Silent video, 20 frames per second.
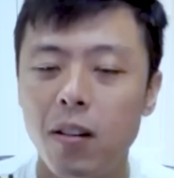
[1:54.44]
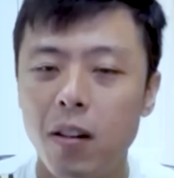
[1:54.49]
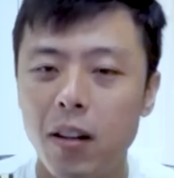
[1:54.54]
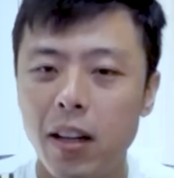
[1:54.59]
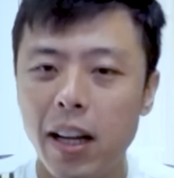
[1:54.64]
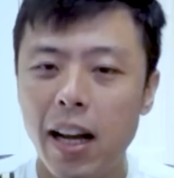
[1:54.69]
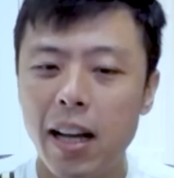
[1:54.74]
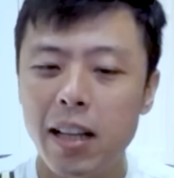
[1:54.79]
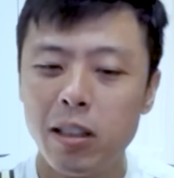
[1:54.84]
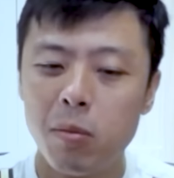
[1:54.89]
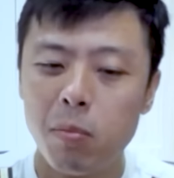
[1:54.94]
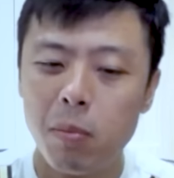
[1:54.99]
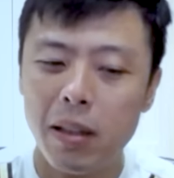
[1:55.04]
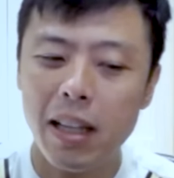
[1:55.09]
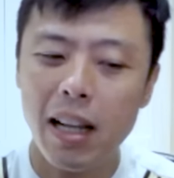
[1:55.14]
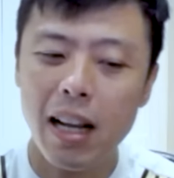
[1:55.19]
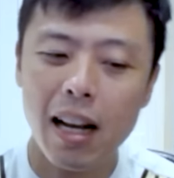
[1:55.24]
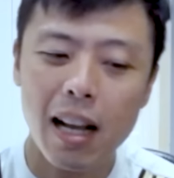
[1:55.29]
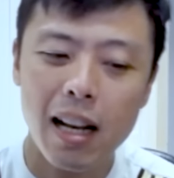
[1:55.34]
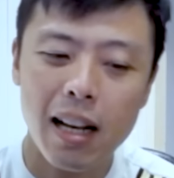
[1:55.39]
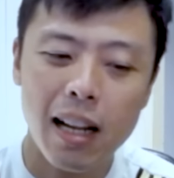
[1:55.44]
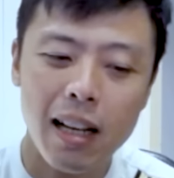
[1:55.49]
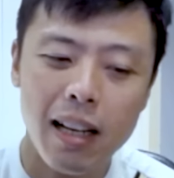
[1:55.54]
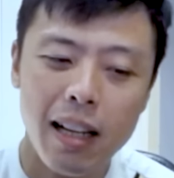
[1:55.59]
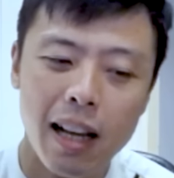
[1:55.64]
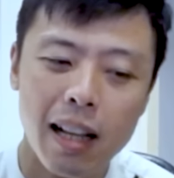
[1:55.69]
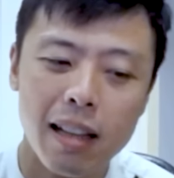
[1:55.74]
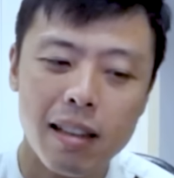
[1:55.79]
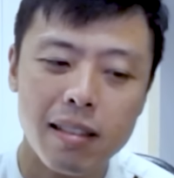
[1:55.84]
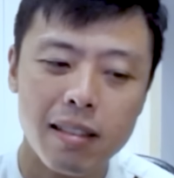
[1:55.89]
Oke okay guys, seperti yang kalian
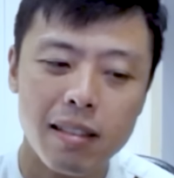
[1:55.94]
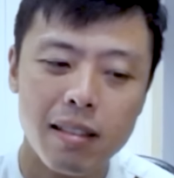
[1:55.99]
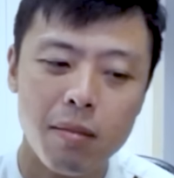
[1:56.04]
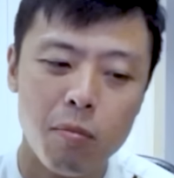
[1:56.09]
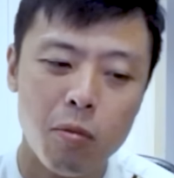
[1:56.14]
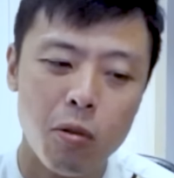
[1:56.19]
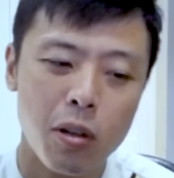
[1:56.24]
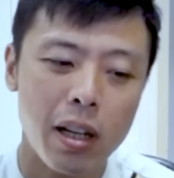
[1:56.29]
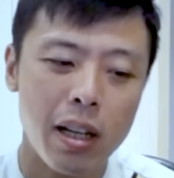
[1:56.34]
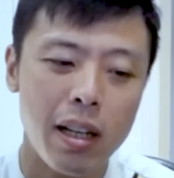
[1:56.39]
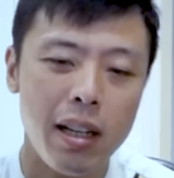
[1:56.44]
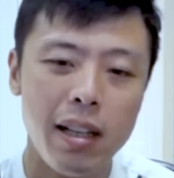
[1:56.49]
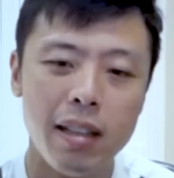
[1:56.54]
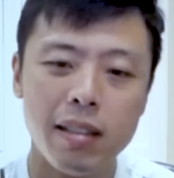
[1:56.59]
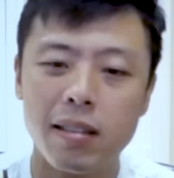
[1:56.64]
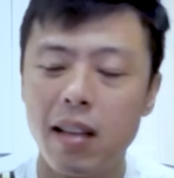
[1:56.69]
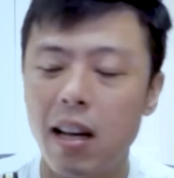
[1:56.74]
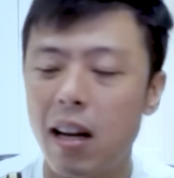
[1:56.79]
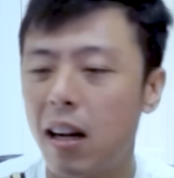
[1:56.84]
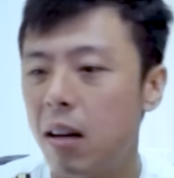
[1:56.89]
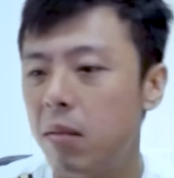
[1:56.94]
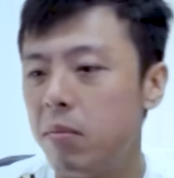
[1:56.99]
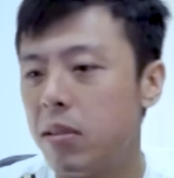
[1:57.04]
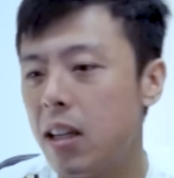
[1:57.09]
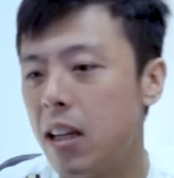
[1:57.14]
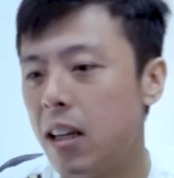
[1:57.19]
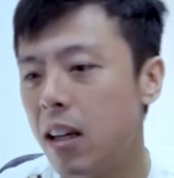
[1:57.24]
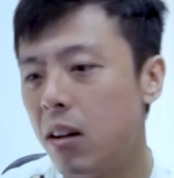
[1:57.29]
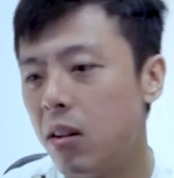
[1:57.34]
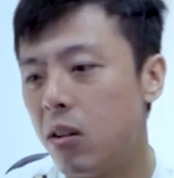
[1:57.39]
lihat, mungkin di Instagram
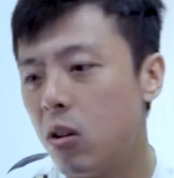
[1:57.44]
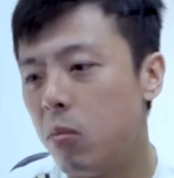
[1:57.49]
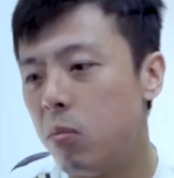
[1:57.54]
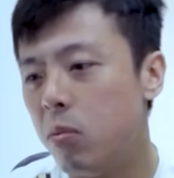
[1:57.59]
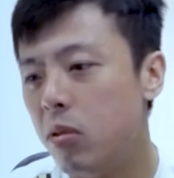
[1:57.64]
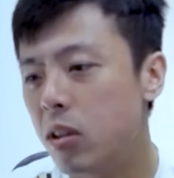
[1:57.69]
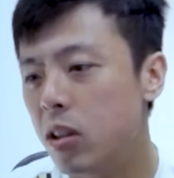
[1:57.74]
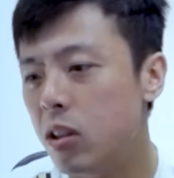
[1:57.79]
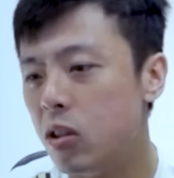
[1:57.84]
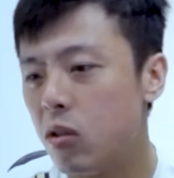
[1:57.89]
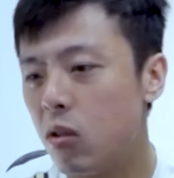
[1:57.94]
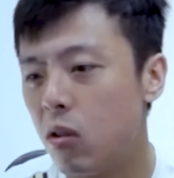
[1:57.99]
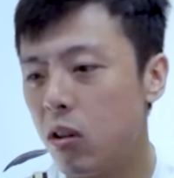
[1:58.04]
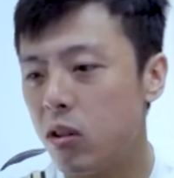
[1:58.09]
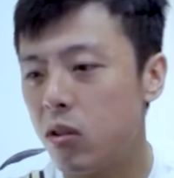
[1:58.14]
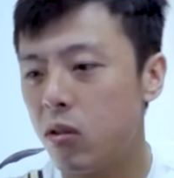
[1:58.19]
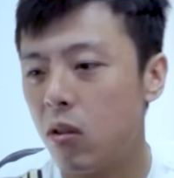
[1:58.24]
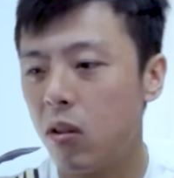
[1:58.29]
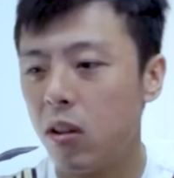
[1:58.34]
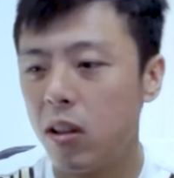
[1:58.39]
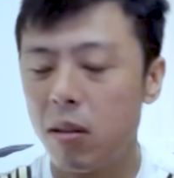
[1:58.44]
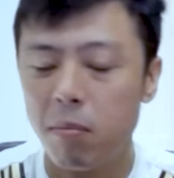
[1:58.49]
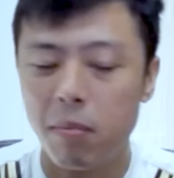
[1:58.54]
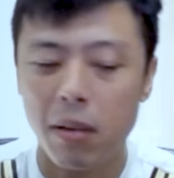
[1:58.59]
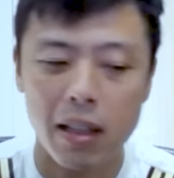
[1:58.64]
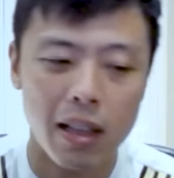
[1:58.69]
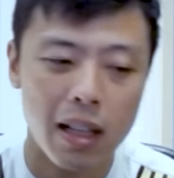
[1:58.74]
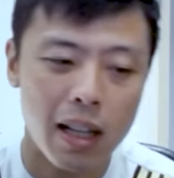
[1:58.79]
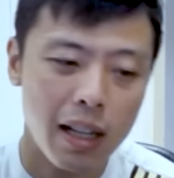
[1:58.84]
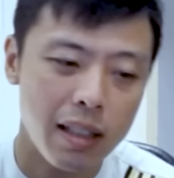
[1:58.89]
saya ataupun di story-story
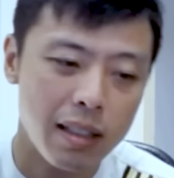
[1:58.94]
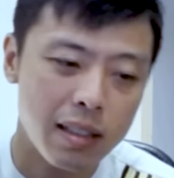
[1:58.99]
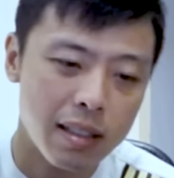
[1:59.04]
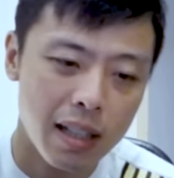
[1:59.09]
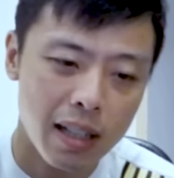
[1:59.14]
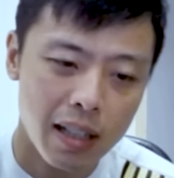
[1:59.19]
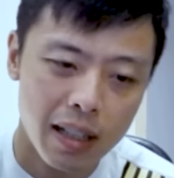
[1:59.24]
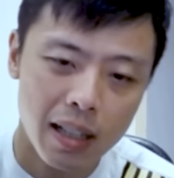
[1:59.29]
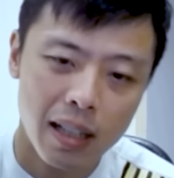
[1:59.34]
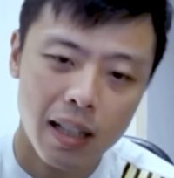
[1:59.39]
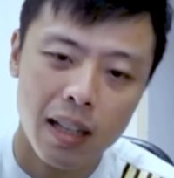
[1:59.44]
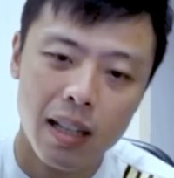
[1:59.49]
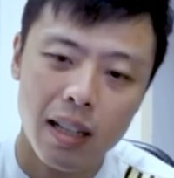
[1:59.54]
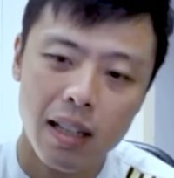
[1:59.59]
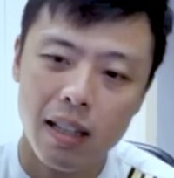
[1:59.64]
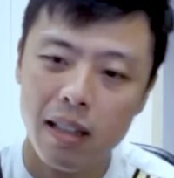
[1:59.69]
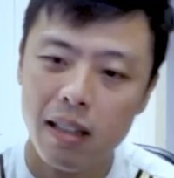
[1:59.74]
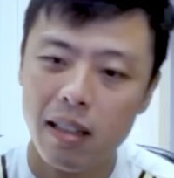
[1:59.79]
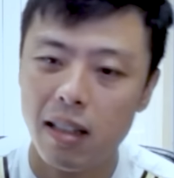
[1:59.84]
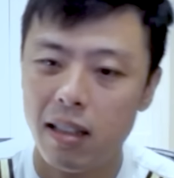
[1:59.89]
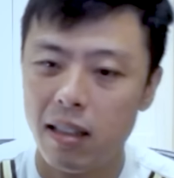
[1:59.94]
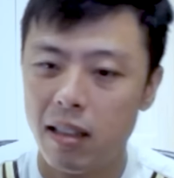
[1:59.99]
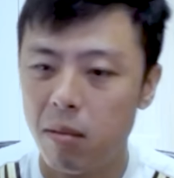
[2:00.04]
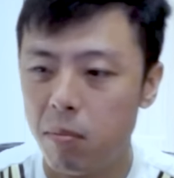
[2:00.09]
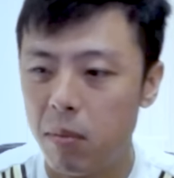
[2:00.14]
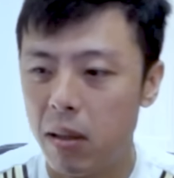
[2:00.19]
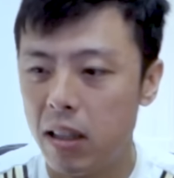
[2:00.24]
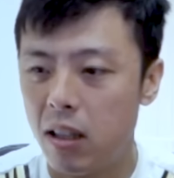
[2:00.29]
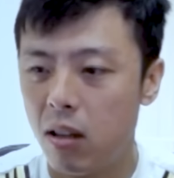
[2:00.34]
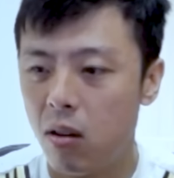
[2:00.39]
tempat lain saya dari
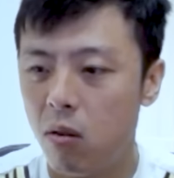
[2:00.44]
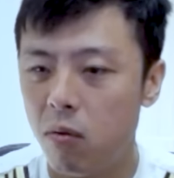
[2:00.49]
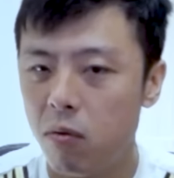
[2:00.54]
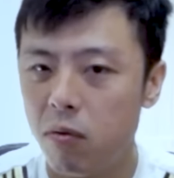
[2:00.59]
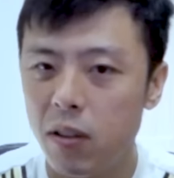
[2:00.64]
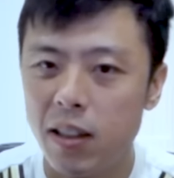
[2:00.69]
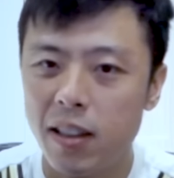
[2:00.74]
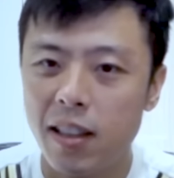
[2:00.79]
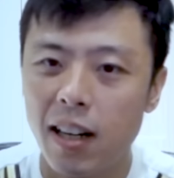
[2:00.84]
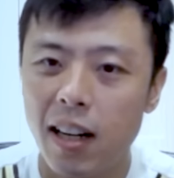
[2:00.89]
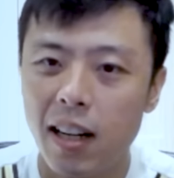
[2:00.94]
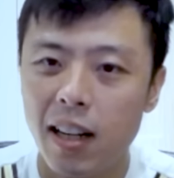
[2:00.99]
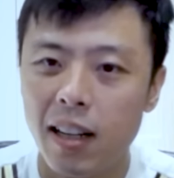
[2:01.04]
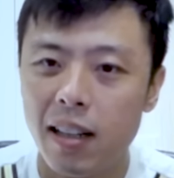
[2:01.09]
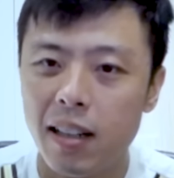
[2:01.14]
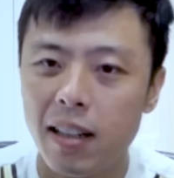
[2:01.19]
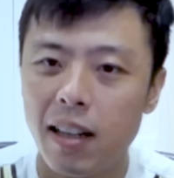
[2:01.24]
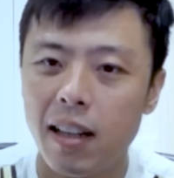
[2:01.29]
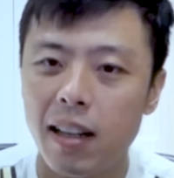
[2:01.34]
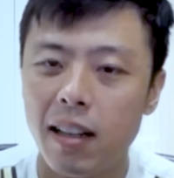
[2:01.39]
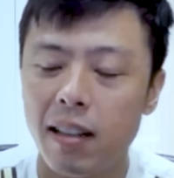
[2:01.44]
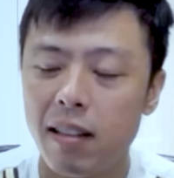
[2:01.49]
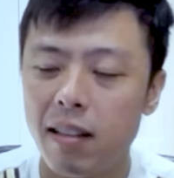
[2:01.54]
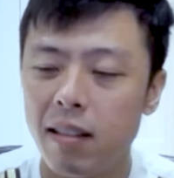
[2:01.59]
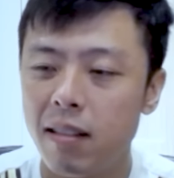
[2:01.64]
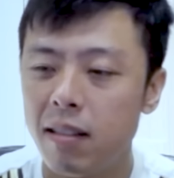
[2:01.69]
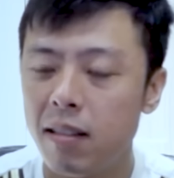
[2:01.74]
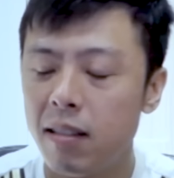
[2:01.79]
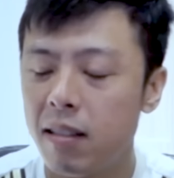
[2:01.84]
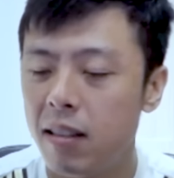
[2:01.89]
tempatnya Om Fitra
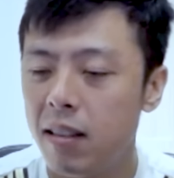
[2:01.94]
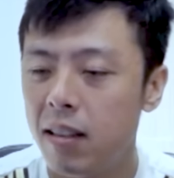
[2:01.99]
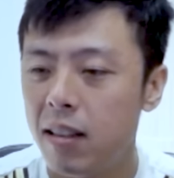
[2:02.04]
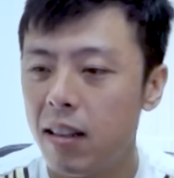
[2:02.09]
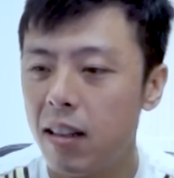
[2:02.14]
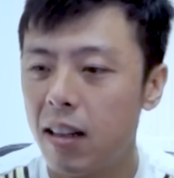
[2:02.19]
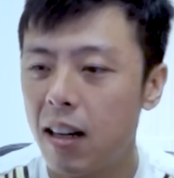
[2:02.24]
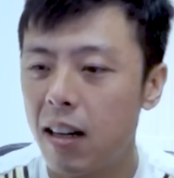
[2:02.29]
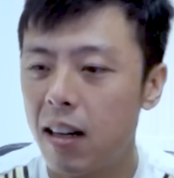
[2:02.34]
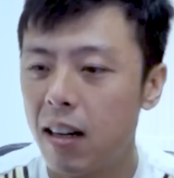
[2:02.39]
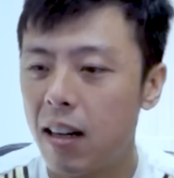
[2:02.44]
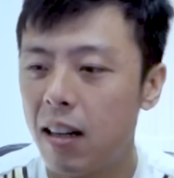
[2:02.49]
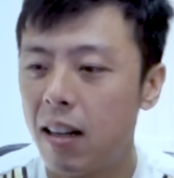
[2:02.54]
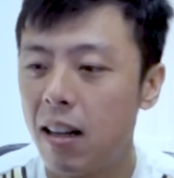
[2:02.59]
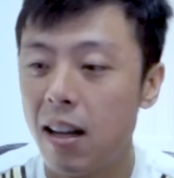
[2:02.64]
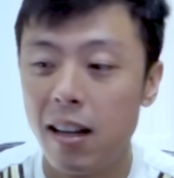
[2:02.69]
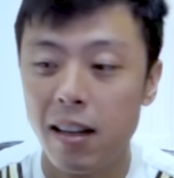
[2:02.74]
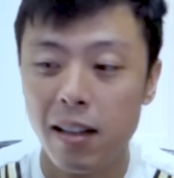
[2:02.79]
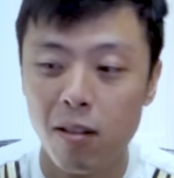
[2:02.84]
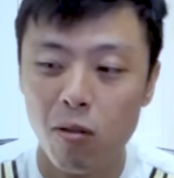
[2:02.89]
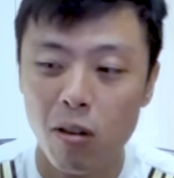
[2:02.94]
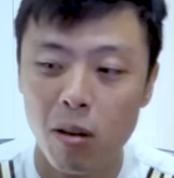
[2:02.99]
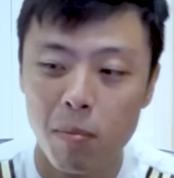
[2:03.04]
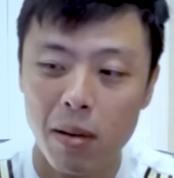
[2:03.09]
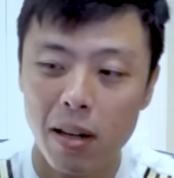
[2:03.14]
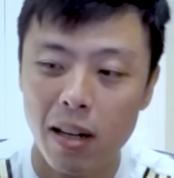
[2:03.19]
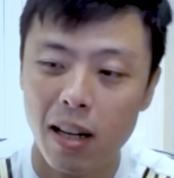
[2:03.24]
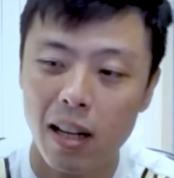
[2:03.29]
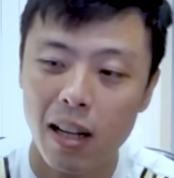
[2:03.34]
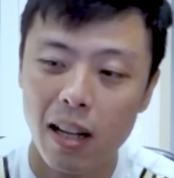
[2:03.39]
dan rekan-rekan lainnya udah
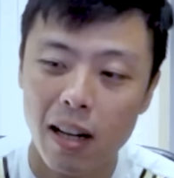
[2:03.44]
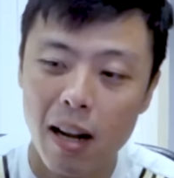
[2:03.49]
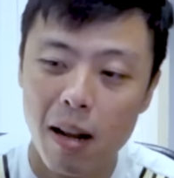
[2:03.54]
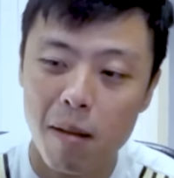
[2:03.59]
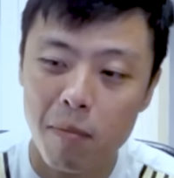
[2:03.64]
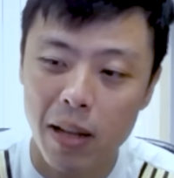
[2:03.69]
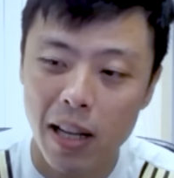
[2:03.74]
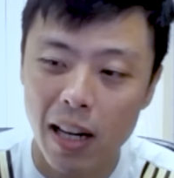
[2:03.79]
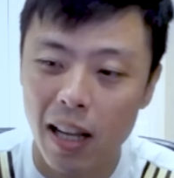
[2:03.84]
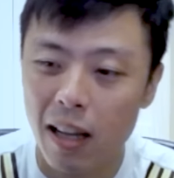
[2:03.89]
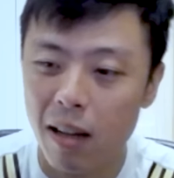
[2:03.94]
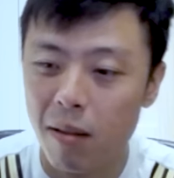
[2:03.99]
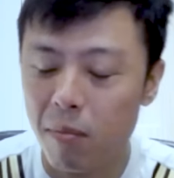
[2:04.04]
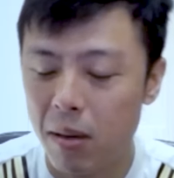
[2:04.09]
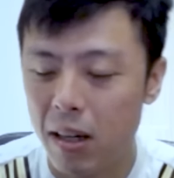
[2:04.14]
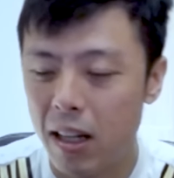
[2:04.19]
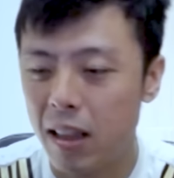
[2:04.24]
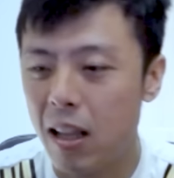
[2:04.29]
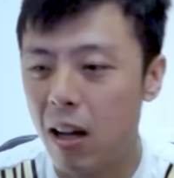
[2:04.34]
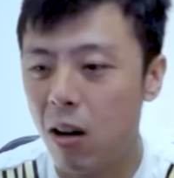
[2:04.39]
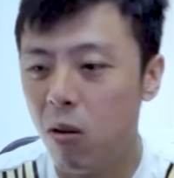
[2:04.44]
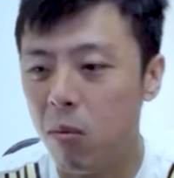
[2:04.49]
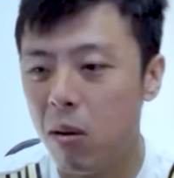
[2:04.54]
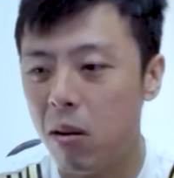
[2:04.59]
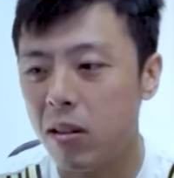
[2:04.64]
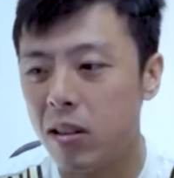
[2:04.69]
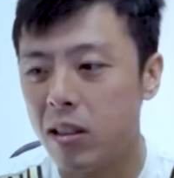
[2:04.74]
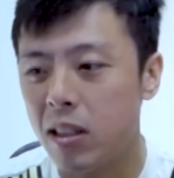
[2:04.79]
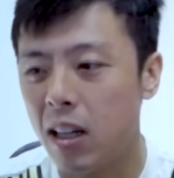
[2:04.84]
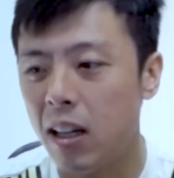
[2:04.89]
pada rame lah ya, pada tahu
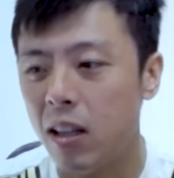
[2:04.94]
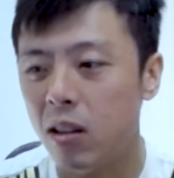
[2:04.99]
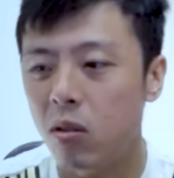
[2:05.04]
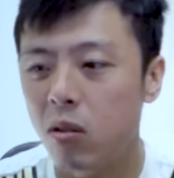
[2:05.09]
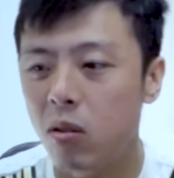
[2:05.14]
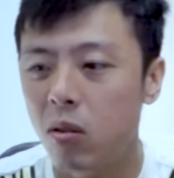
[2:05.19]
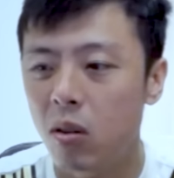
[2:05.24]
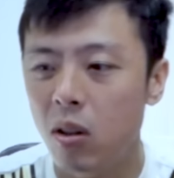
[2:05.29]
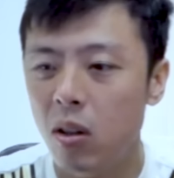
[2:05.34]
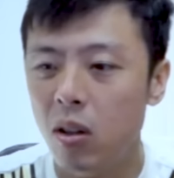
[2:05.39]
bahwa saya itu